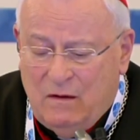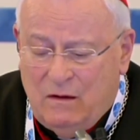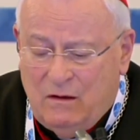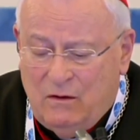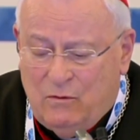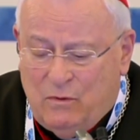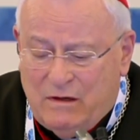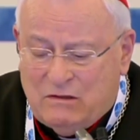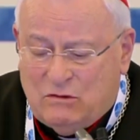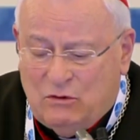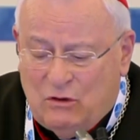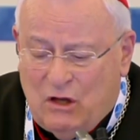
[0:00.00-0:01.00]
In
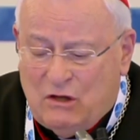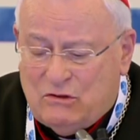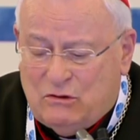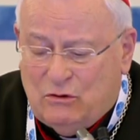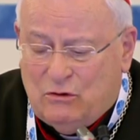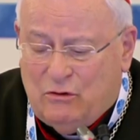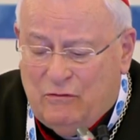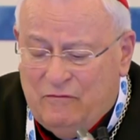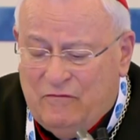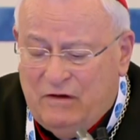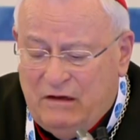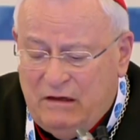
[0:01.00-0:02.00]
questo nostro
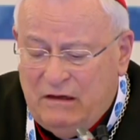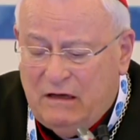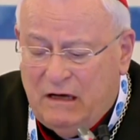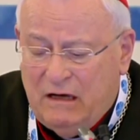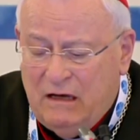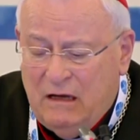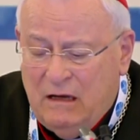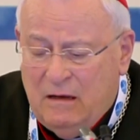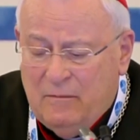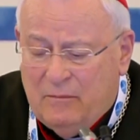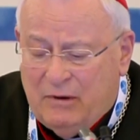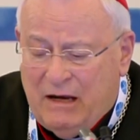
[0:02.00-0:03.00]
convenire
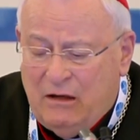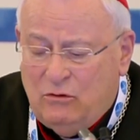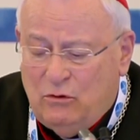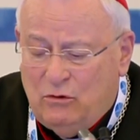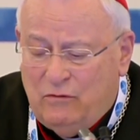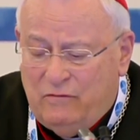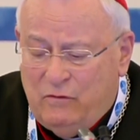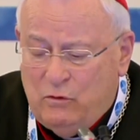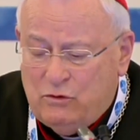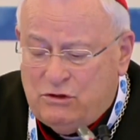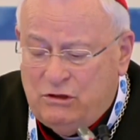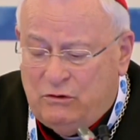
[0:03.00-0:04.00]
prendono
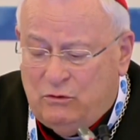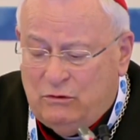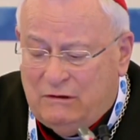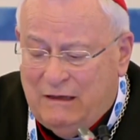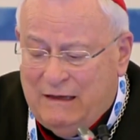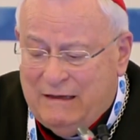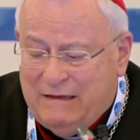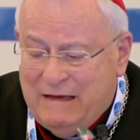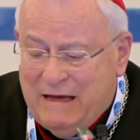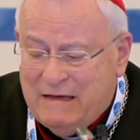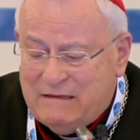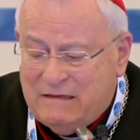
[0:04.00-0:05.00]
voce tutte le
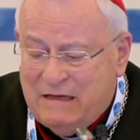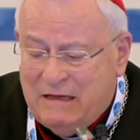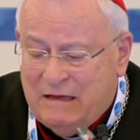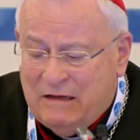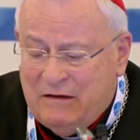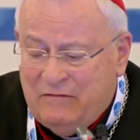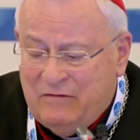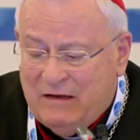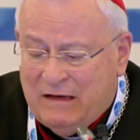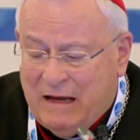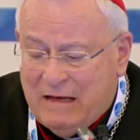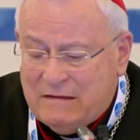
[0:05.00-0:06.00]
chiese
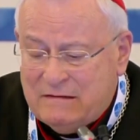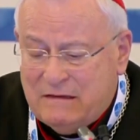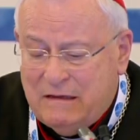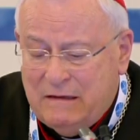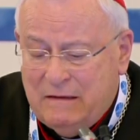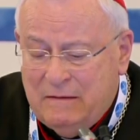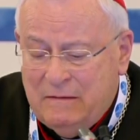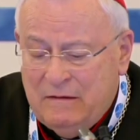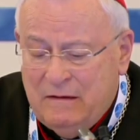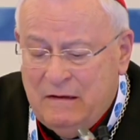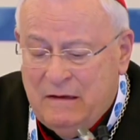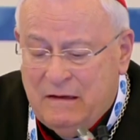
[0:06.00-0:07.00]
rivierasche.
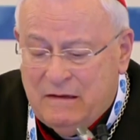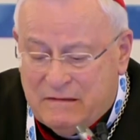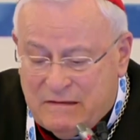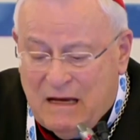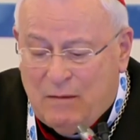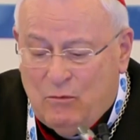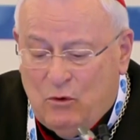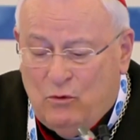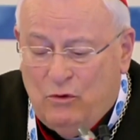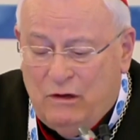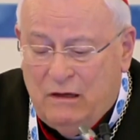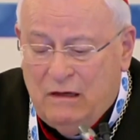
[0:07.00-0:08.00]
Siamo
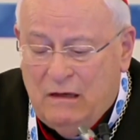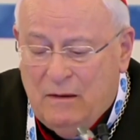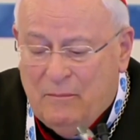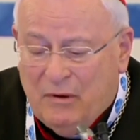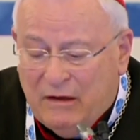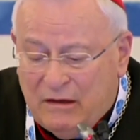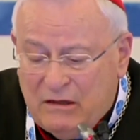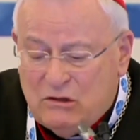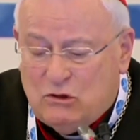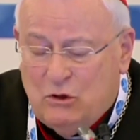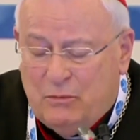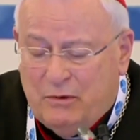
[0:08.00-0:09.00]
qui per
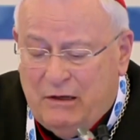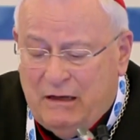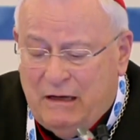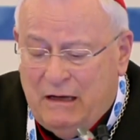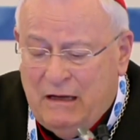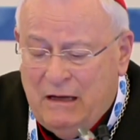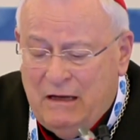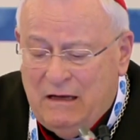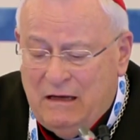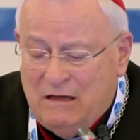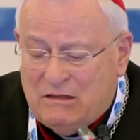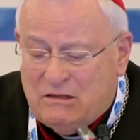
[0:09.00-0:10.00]
riscoprire
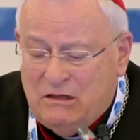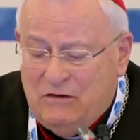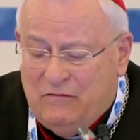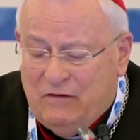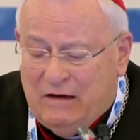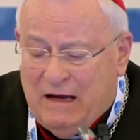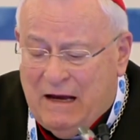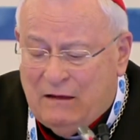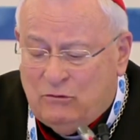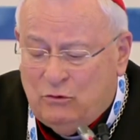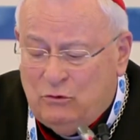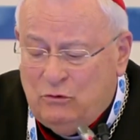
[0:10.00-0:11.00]
il
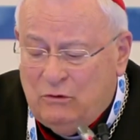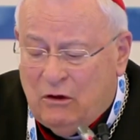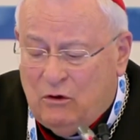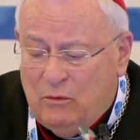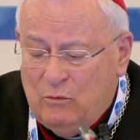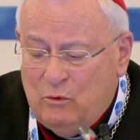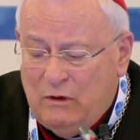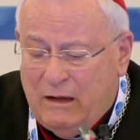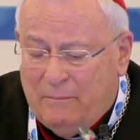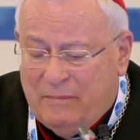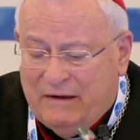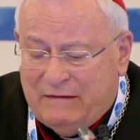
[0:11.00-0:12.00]
significato di una comune
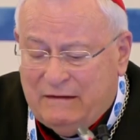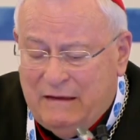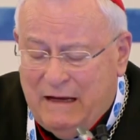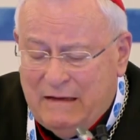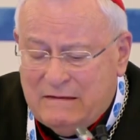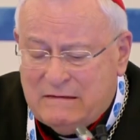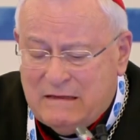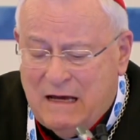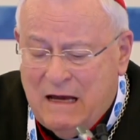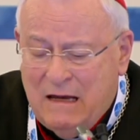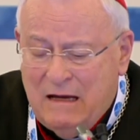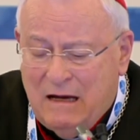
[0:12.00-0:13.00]

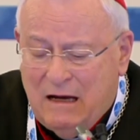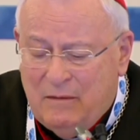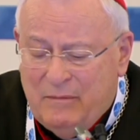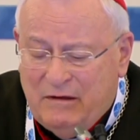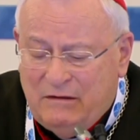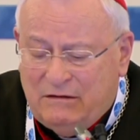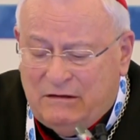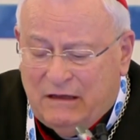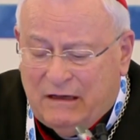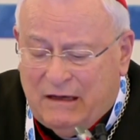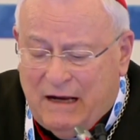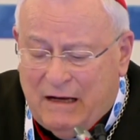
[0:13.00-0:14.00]
appartenenza al
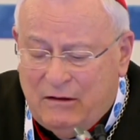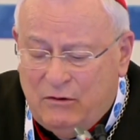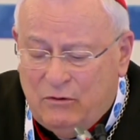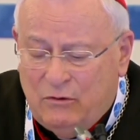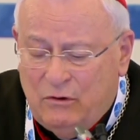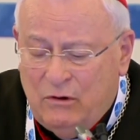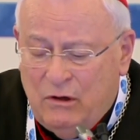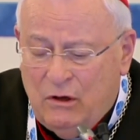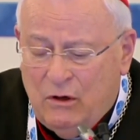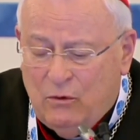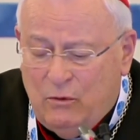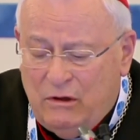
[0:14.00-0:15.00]
Mediterraneo,
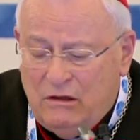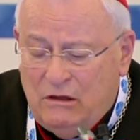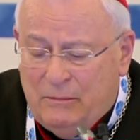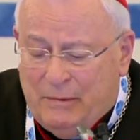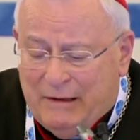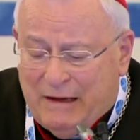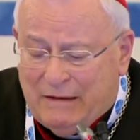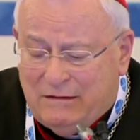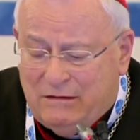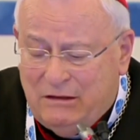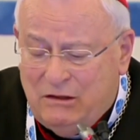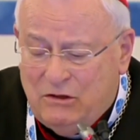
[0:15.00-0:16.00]
quindi per
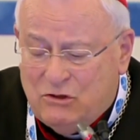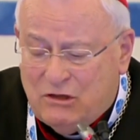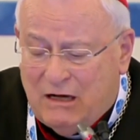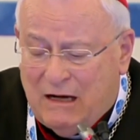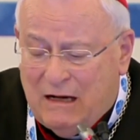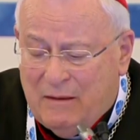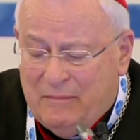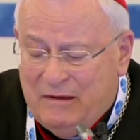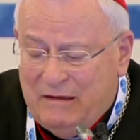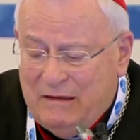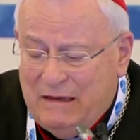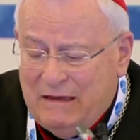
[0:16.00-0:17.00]
attingere alla
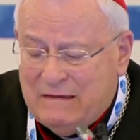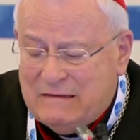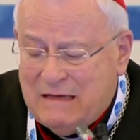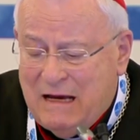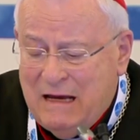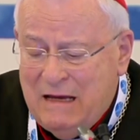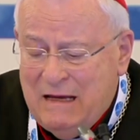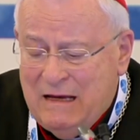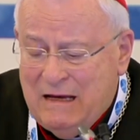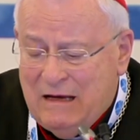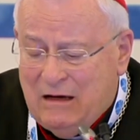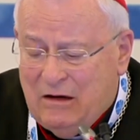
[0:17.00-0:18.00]
bellezza
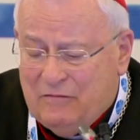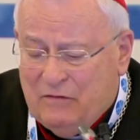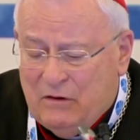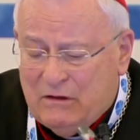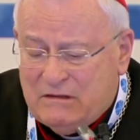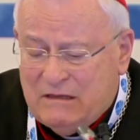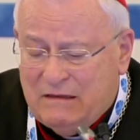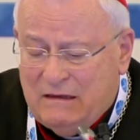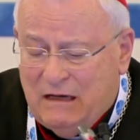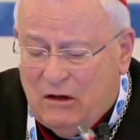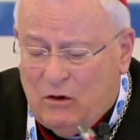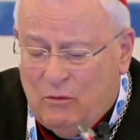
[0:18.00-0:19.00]
e alla forza
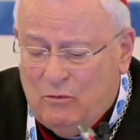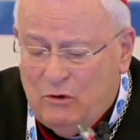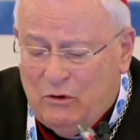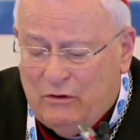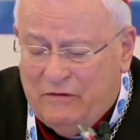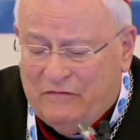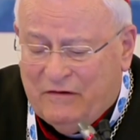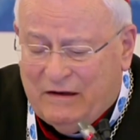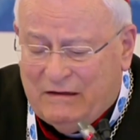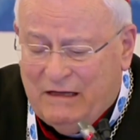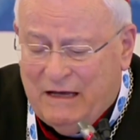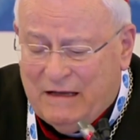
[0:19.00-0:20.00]
della comunione
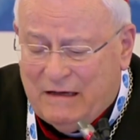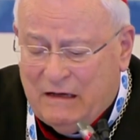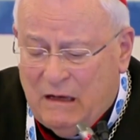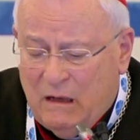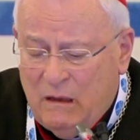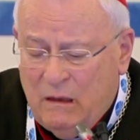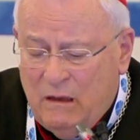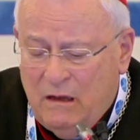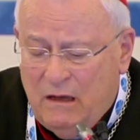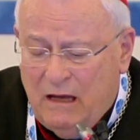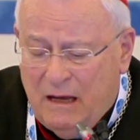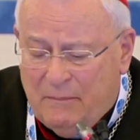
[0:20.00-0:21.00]
fraterna
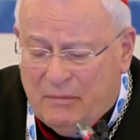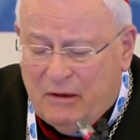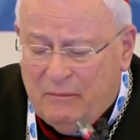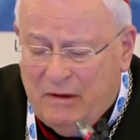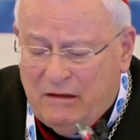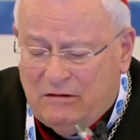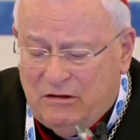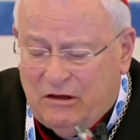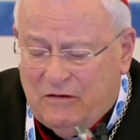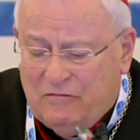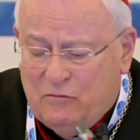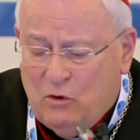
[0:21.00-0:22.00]
e per mettere
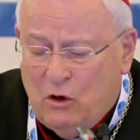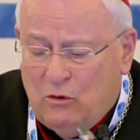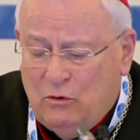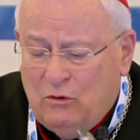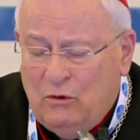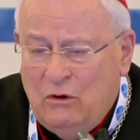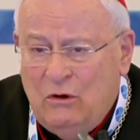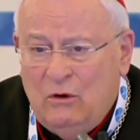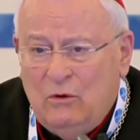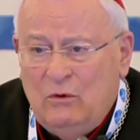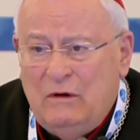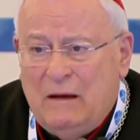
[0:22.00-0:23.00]
a fuoco
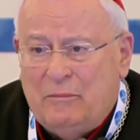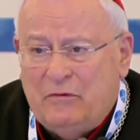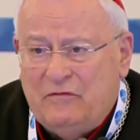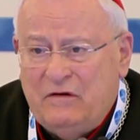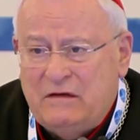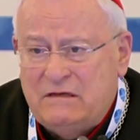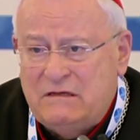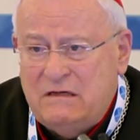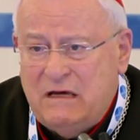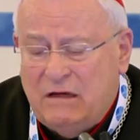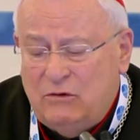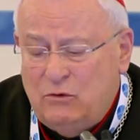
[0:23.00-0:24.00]
una
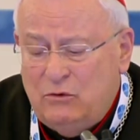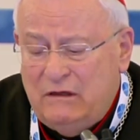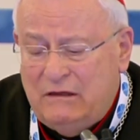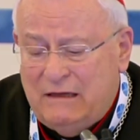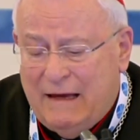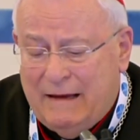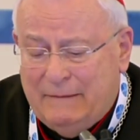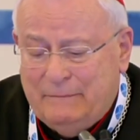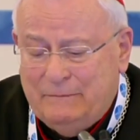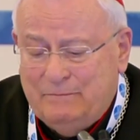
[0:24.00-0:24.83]
profezia di unità.